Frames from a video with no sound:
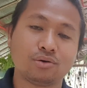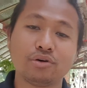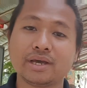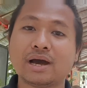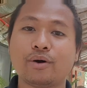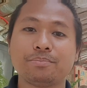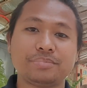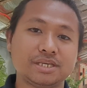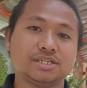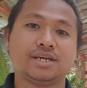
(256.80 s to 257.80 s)
Kung ikaw ay
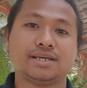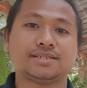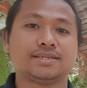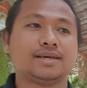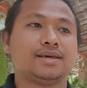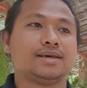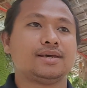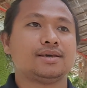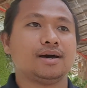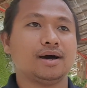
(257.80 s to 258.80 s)
PGS,
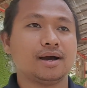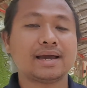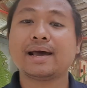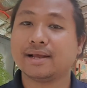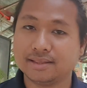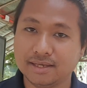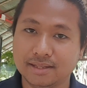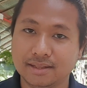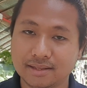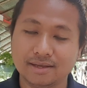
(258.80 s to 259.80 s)
uh, ah,
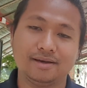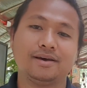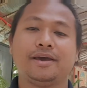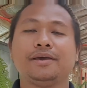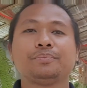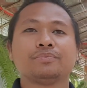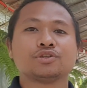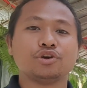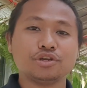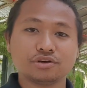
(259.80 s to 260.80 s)
guaranteed. Okay?
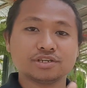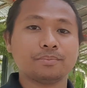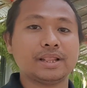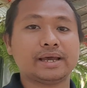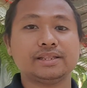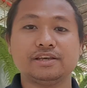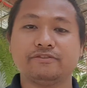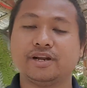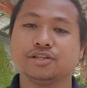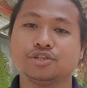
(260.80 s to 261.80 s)
So, yun yung isang malaking
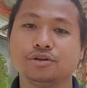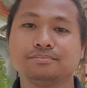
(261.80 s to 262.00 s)
difference doon.